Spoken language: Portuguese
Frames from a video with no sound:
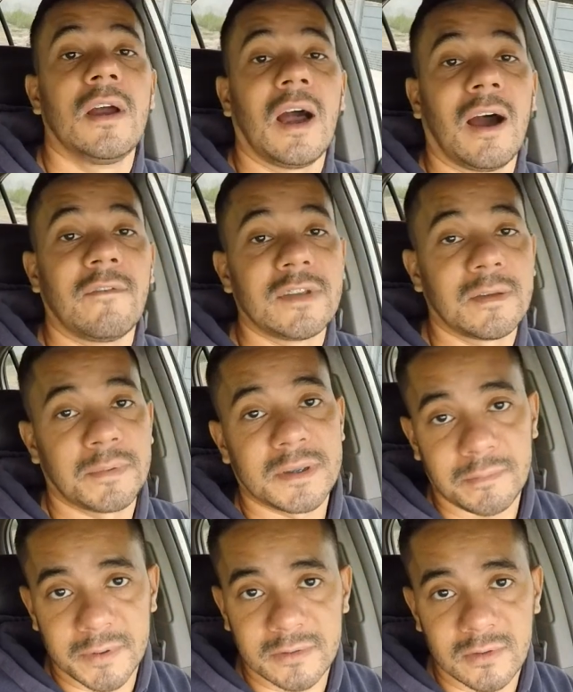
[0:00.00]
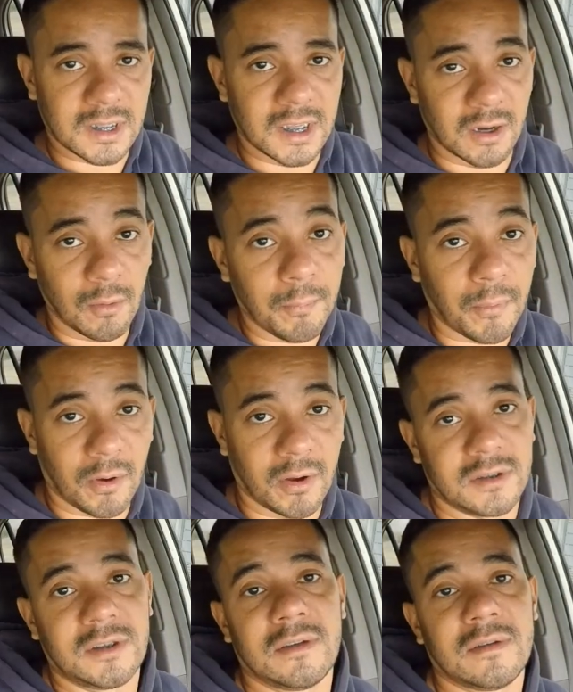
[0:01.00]
avisa pra essa pessoa que não
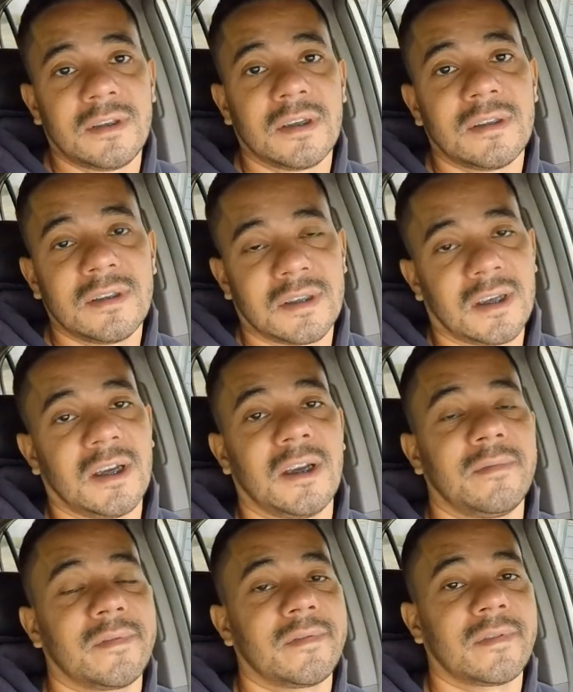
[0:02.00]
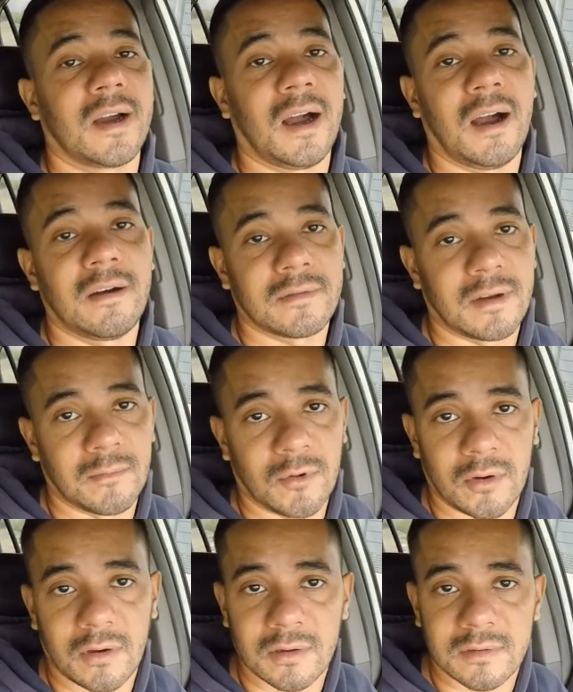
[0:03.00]
pode ir no dia do exame com o carro, com a
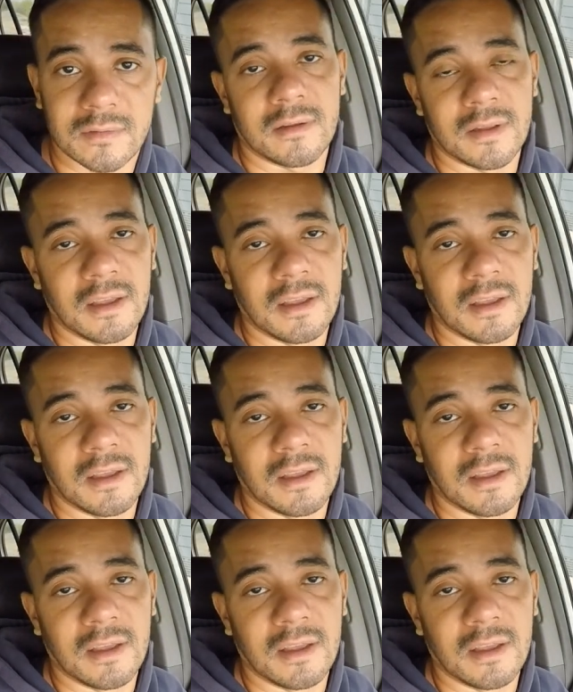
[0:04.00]
moto.